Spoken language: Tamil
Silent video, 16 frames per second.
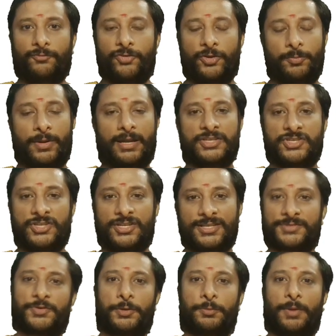ஃபீமேல்
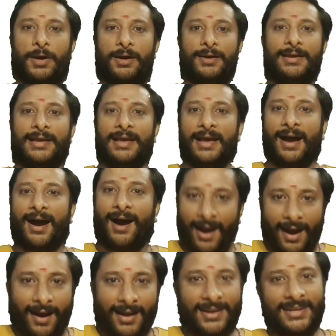இன்ஜினியர்ஸ் வேணுமா
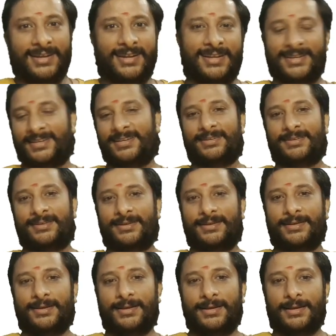ஆள் இல்லைங்க
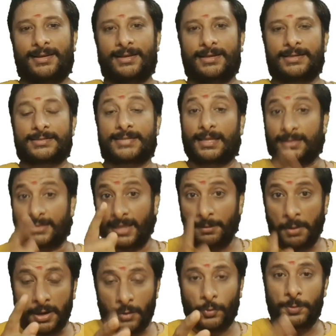
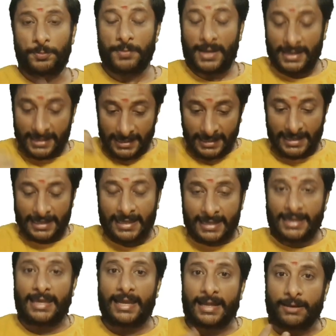சத்தியமான உண்மை
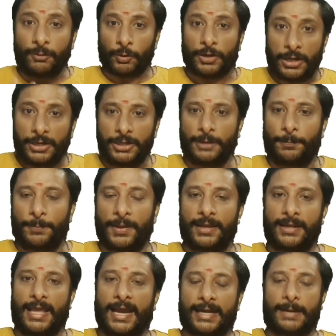இன்னைக்கு எனக்கு ஒரு ரெண்டு பேர்
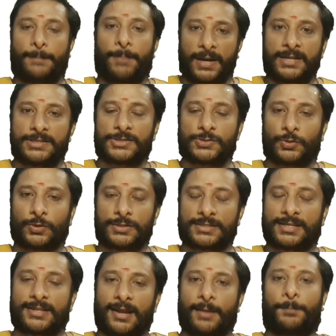என்கிட்ட படித்த ஸ்டூடெண்ட்ஸ்
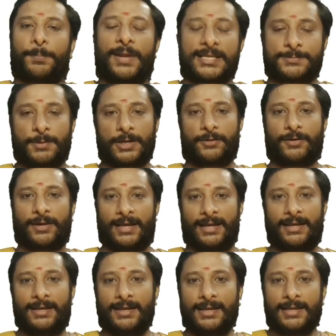இருந்தாங்கன்னா பிளேஸ் பண்ணுவேங்க
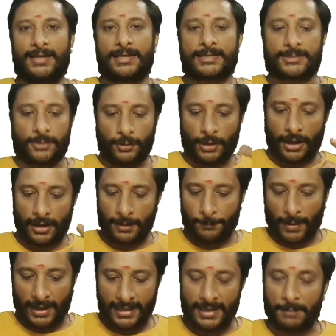ஸோ நான்
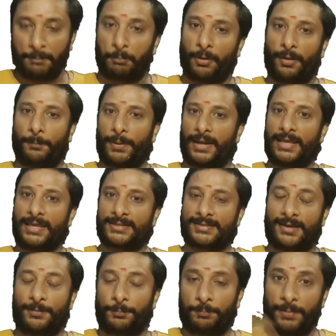பழைய எம்ப்ளா பழைய
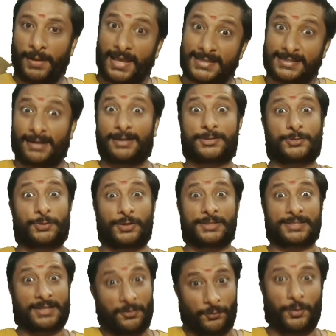சார் பிளேஸ் ஆன
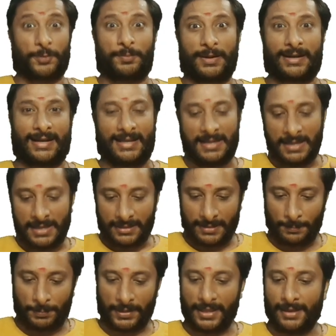ஸ்டூடெண்ட்ஸ்க்குலாம் ஃபோன் பண்ணுறேன் இந்த
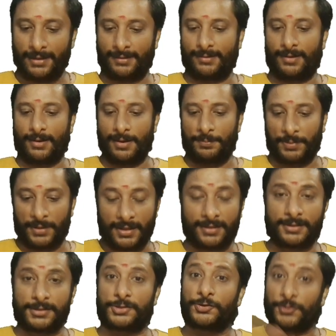பிரியங்கா
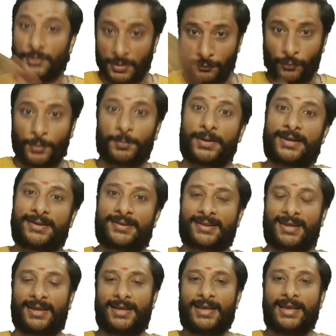பிரியதர்ஷினி இவங்களாம் ஃபோன் பண்ணிட்டு
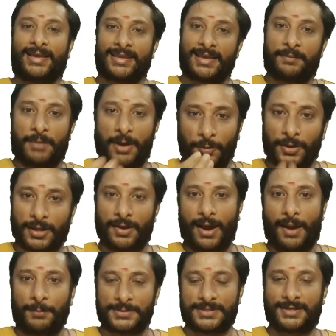இருக்கேன் ஏமா உங்களுக்கு
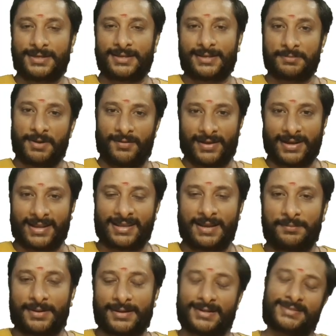ஆப்பர்ச்சுனிட்டி இருக்குமா
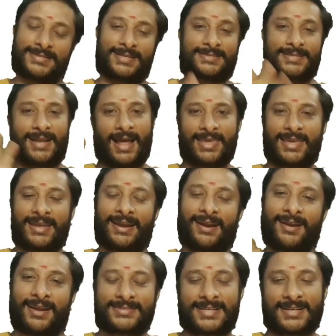வரீங்களாமான்ட்டேன் சார் சார் அங்கேயே
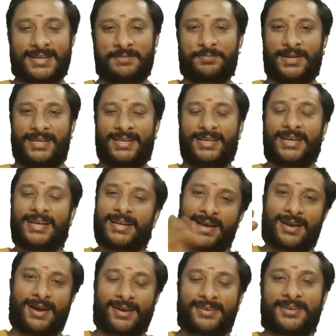நல்லா இருக்கு சார் கம்பெனி
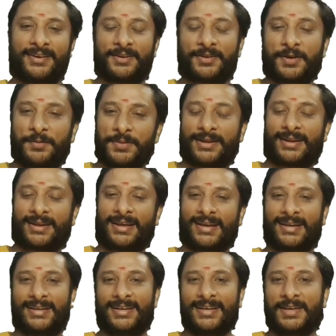நாங்கள் அங்கேயே இருக்கோம்
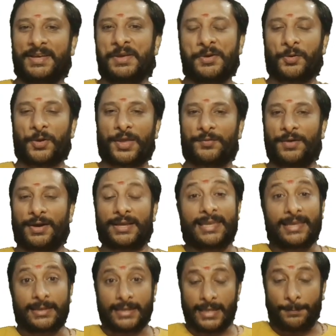அப்படின்றாங்க ஓகேவா
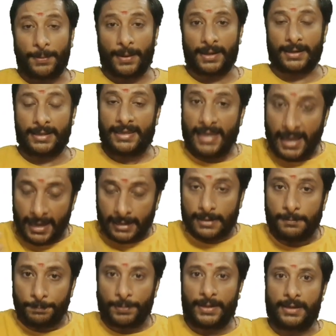இங்கே பாருங்கள் என்
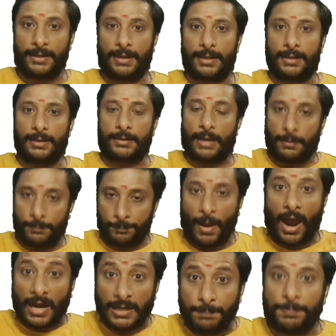கம்பெனியில் நான் இப்போ
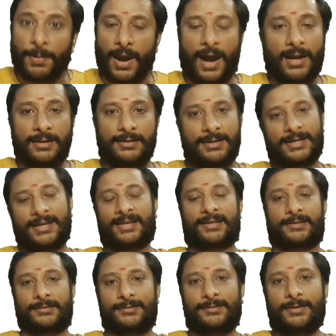அனுப்ப ஆள் இல்லைங்க
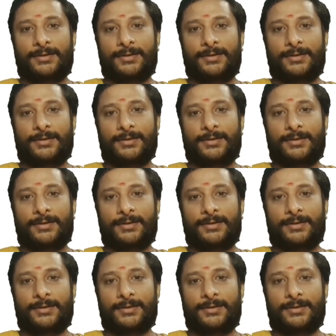எனக்கு